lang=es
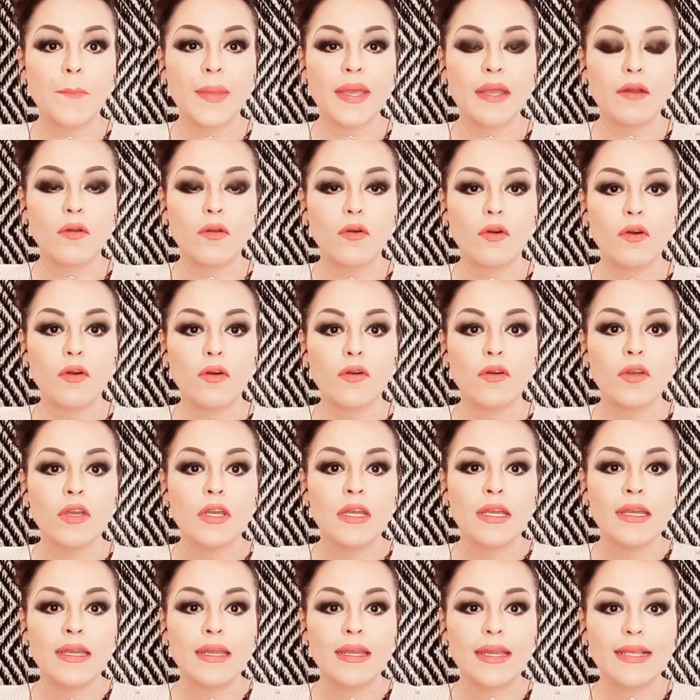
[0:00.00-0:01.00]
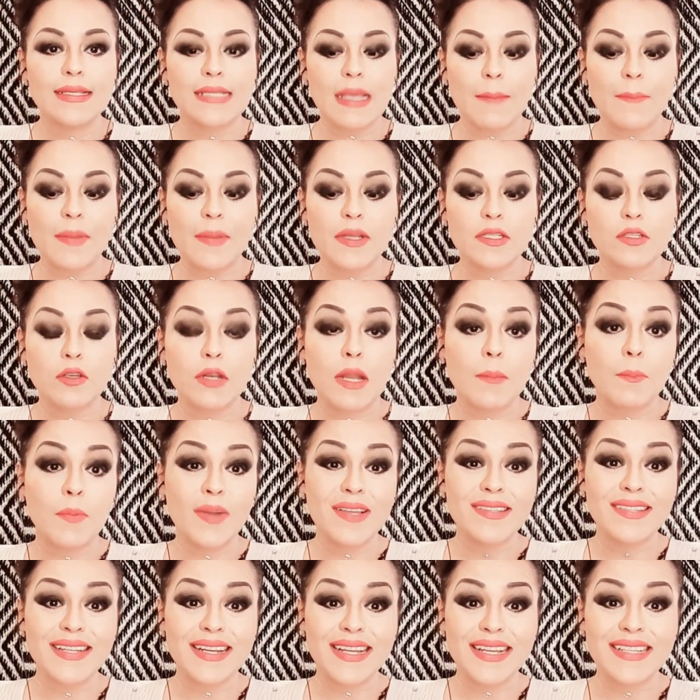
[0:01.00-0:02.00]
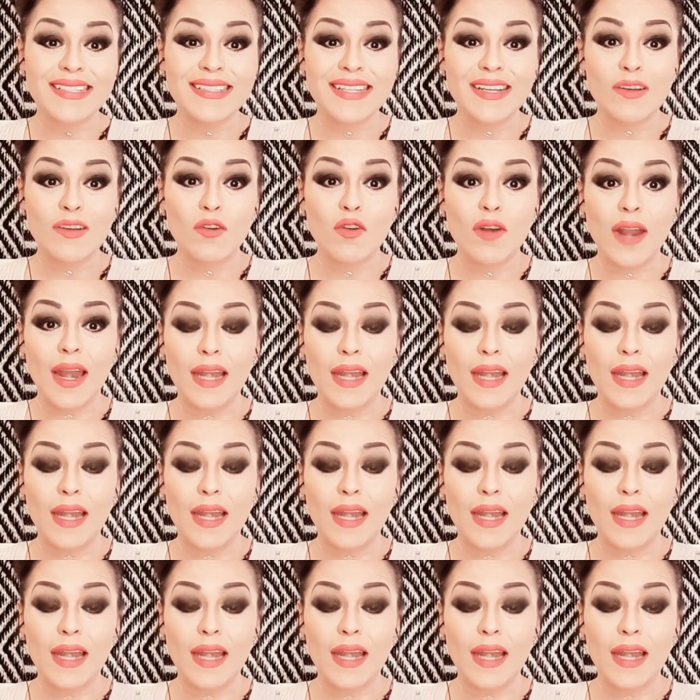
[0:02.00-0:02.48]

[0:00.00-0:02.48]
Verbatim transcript: pero esa persona puede ser que esté con